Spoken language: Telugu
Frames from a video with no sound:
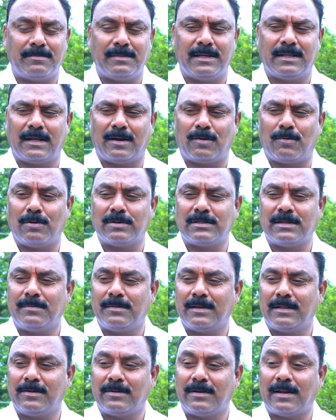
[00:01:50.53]
మీద గోస
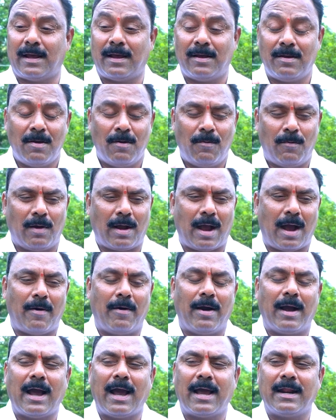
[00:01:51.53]
మీద ఉన్న ఒక
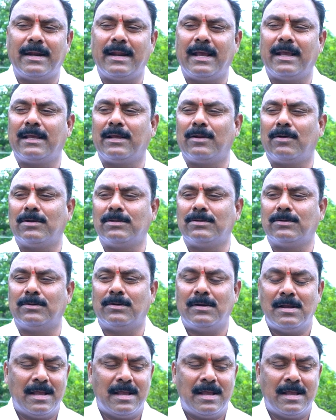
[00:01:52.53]
అవగాహననే ఈరోజు